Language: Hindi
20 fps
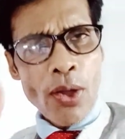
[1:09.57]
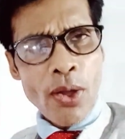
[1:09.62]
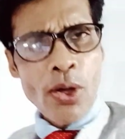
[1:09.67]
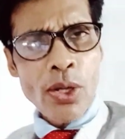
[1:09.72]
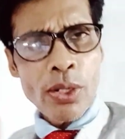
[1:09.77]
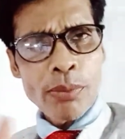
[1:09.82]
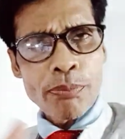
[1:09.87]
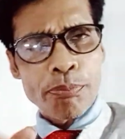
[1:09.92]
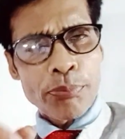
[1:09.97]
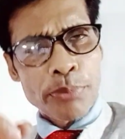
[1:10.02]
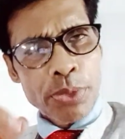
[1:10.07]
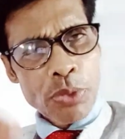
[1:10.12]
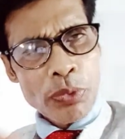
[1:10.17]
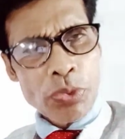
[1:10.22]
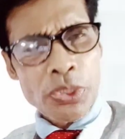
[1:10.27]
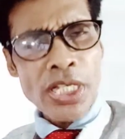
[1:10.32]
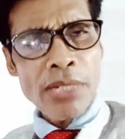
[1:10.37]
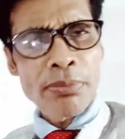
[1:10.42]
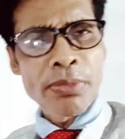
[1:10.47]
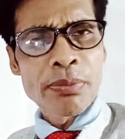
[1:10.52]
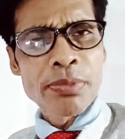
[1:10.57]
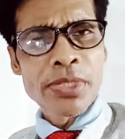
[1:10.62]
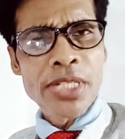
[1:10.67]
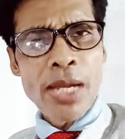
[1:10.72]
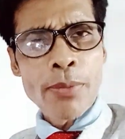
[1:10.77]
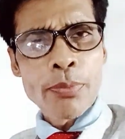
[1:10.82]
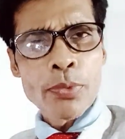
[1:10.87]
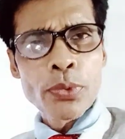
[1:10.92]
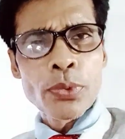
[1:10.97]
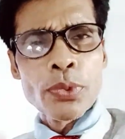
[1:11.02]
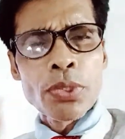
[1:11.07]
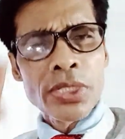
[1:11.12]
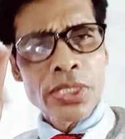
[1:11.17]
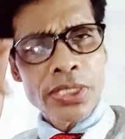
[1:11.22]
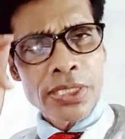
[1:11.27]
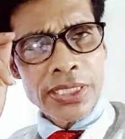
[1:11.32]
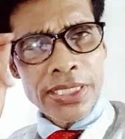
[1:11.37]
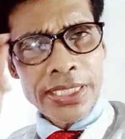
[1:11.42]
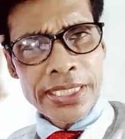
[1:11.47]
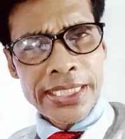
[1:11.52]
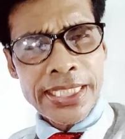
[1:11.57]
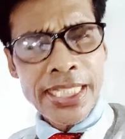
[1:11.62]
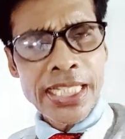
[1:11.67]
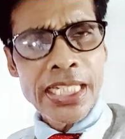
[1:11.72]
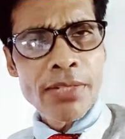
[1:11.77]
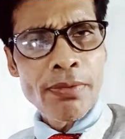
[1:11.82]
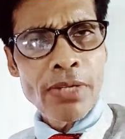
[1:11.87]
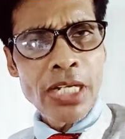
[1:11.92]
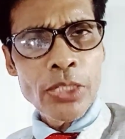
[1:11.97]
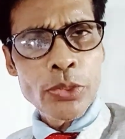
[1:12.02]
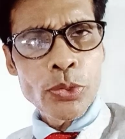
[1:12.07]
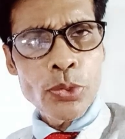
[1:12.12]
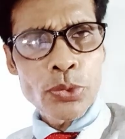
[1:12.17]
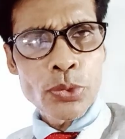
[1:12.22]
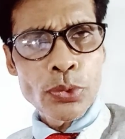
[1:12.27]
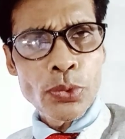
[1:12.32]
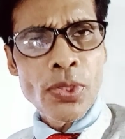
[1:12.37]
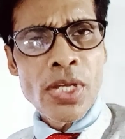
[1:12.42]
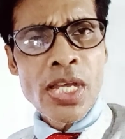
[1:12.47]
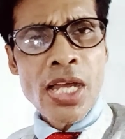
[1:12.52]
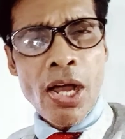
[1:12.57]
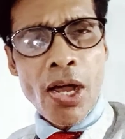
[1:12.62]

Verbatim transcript: और फ्यूचर में भी आपको देने वाला दोस्तों